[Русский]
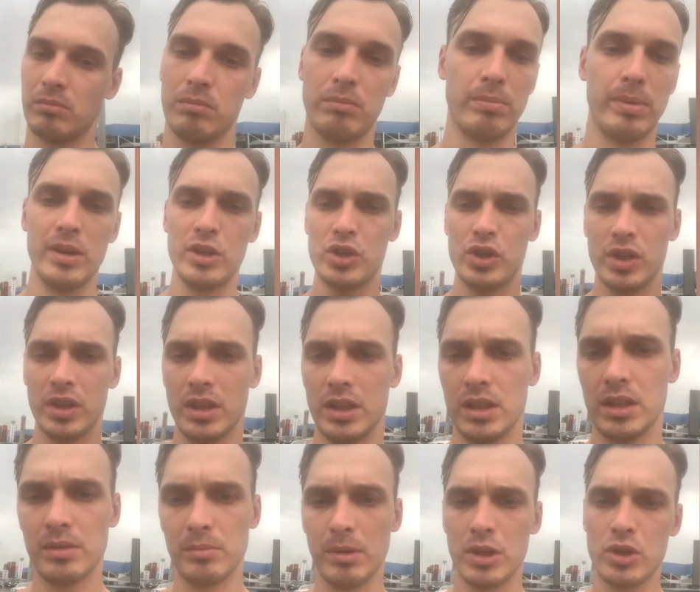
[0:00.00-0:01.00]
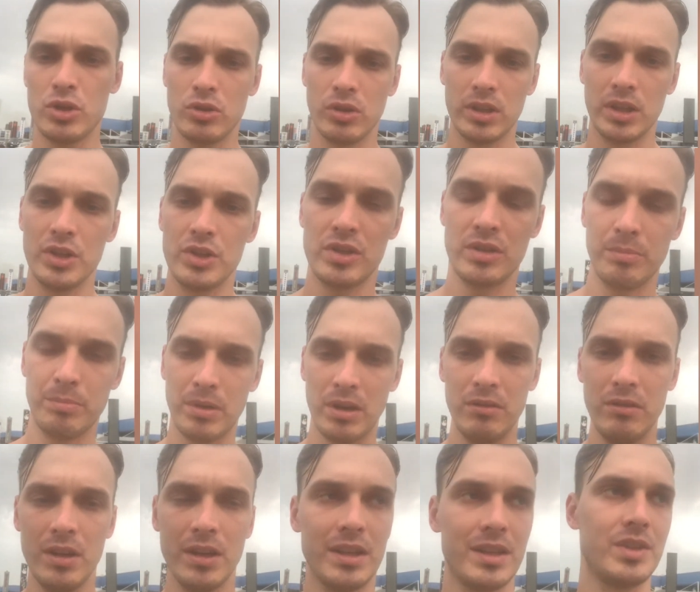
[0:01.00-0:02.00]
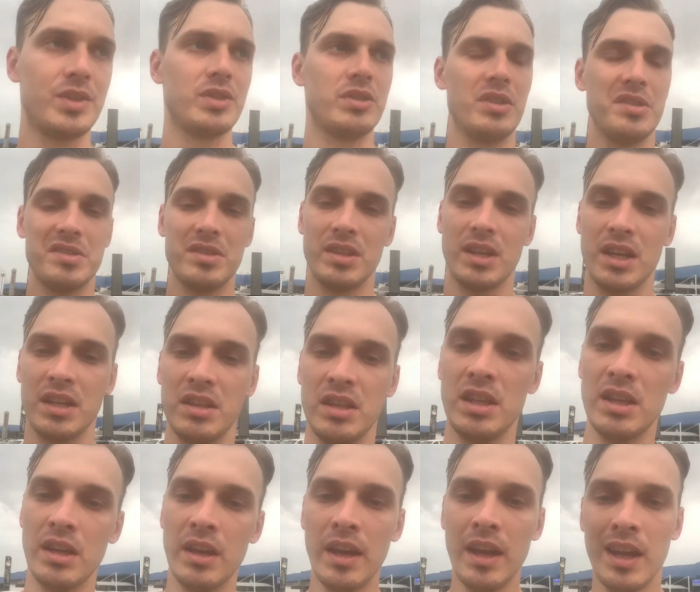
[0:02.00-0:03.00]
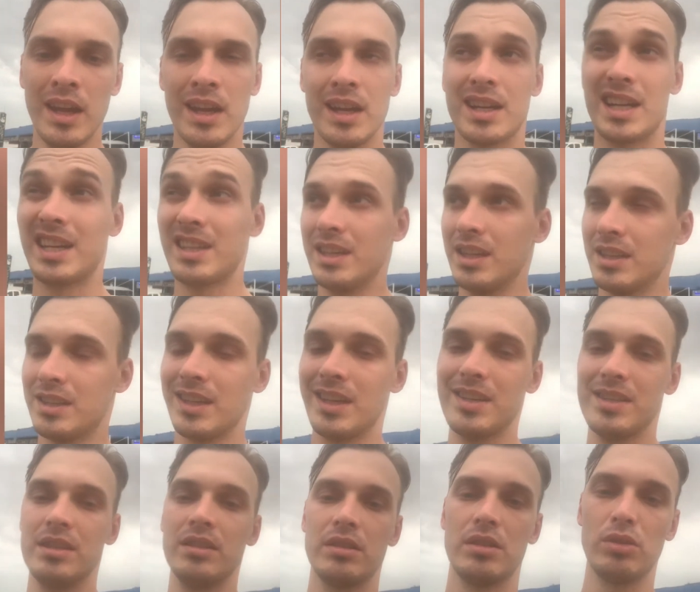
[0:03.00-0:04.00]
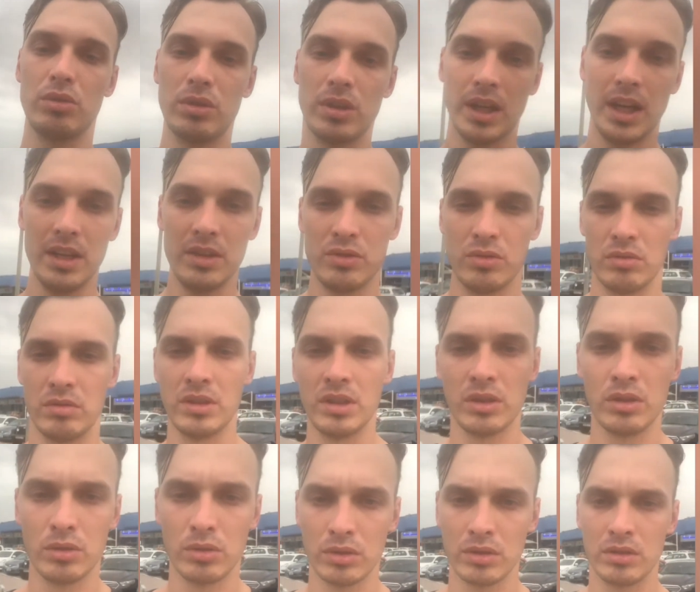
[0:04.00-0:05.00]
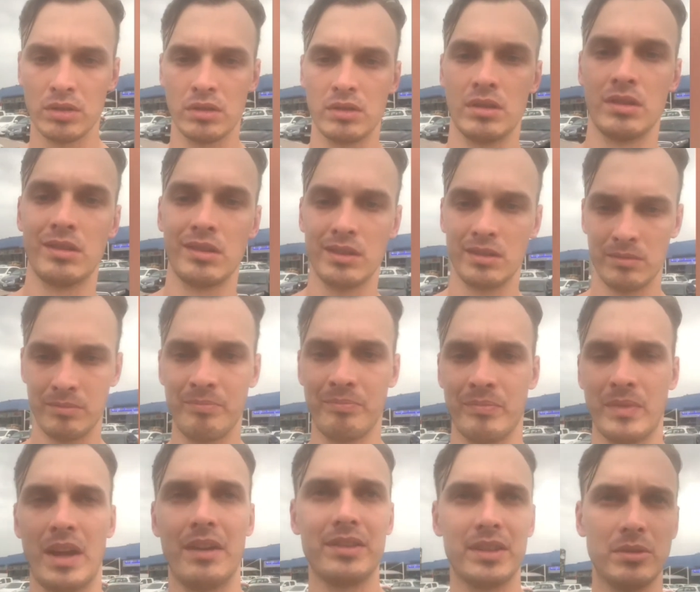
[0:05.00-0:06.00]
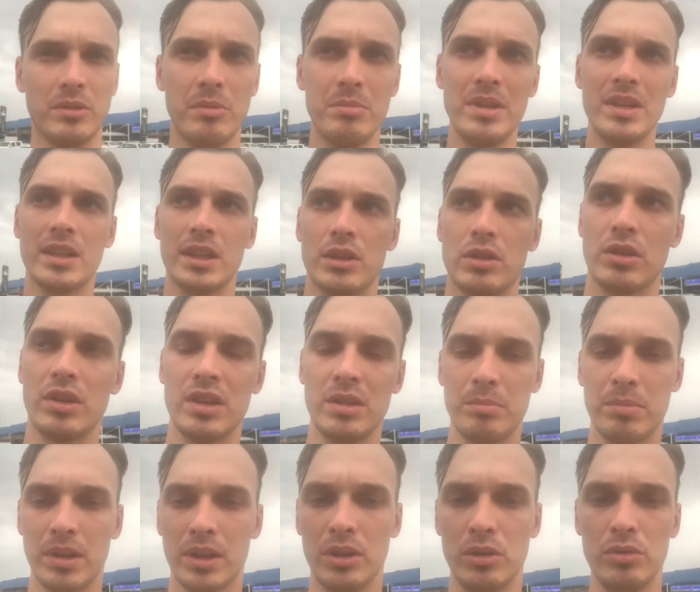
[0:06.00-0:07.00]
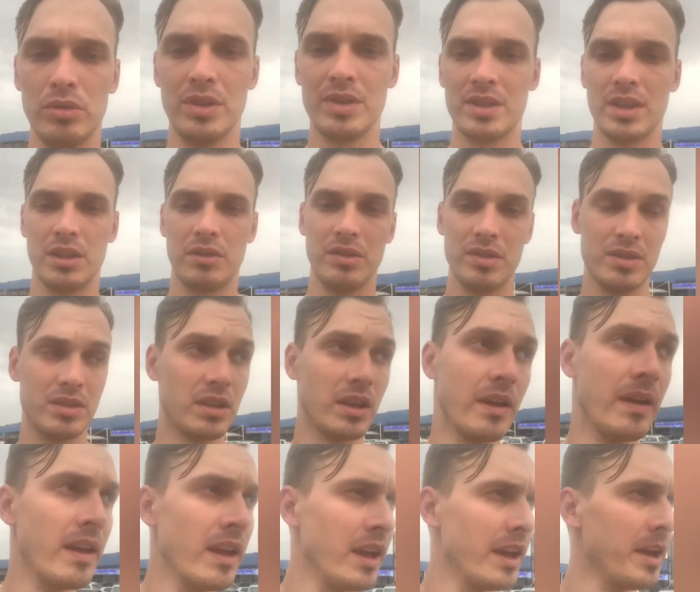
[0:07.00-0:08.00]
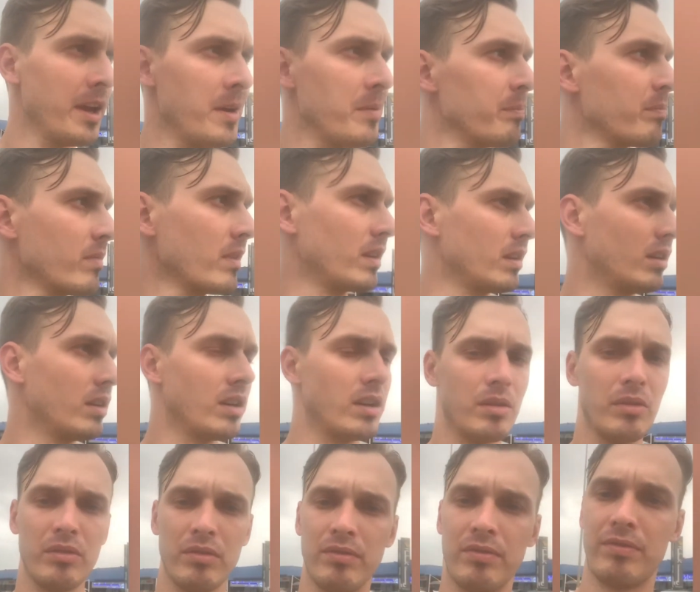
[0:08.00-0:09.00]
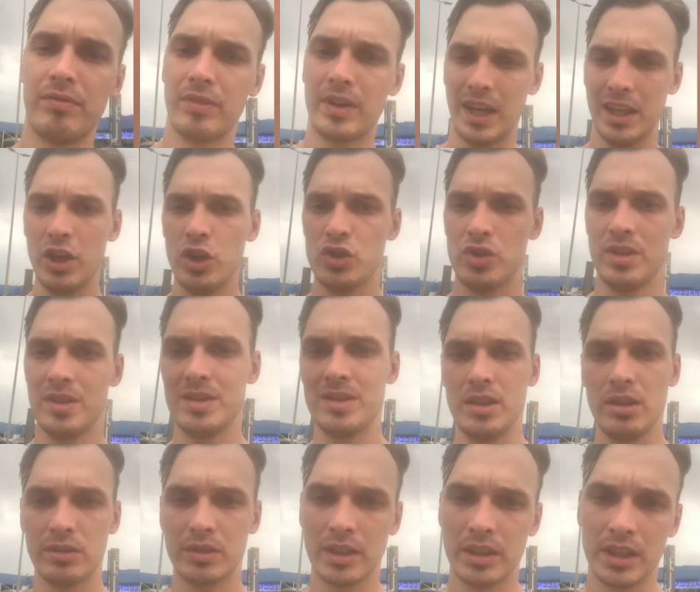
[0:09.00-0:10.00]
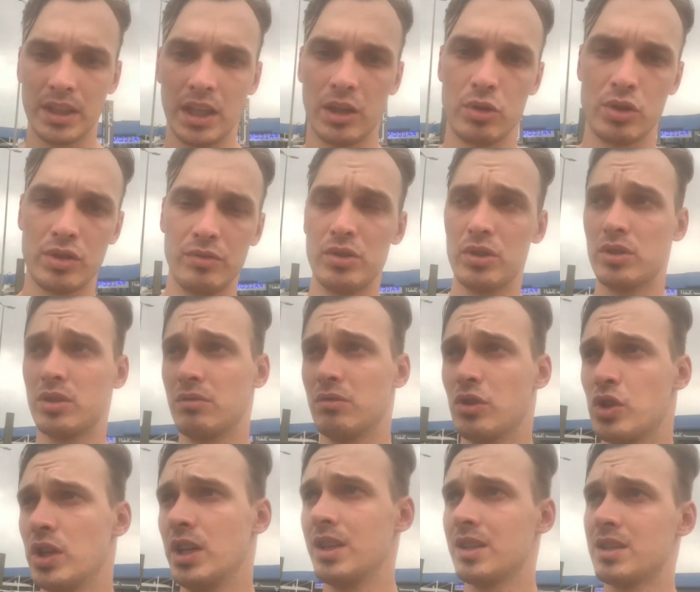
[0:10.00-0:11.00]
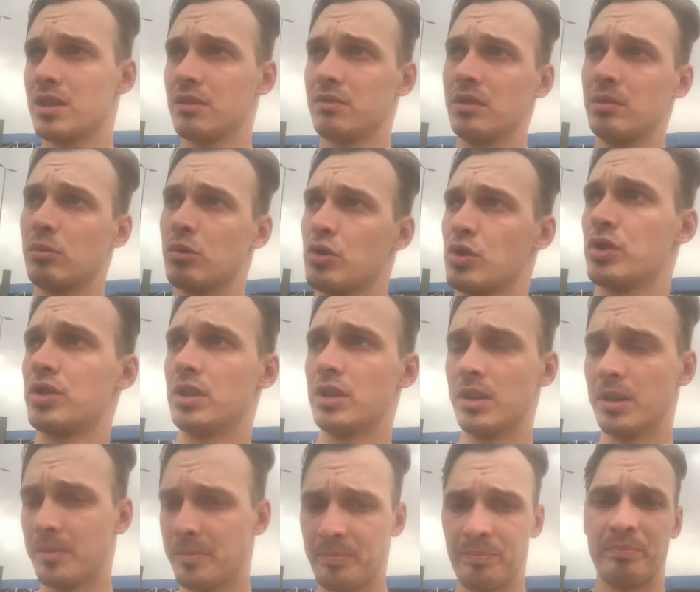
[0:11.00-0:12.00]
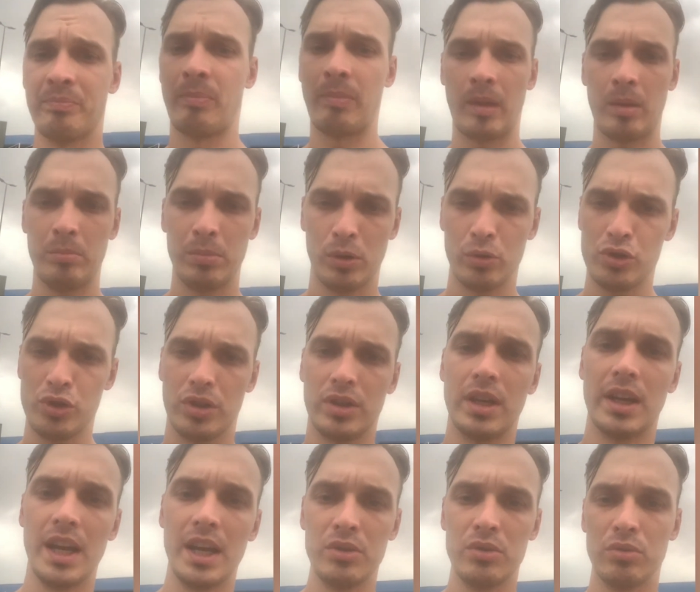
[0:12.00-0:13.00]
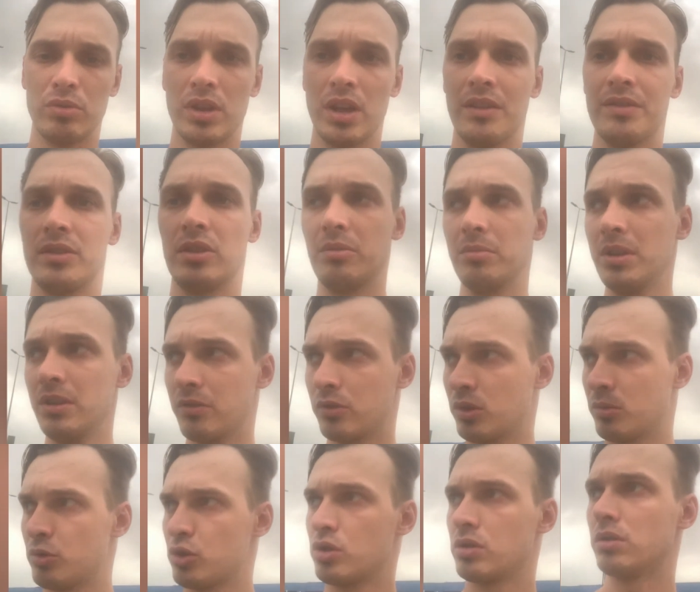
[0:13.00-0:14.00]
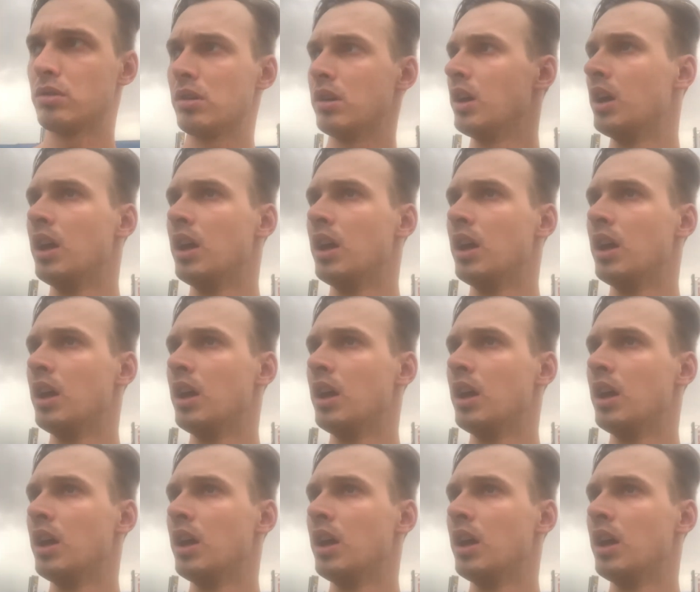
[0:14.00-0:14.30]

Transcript: большие, большое количество проверок, и, соответственно, они какие-то из них дают гарантию на тот автомобиль, который они продают, и, соответственно, э, в конечной сделке, когда уже все завершается, вы можете получить гарантию на автомобиль в том, что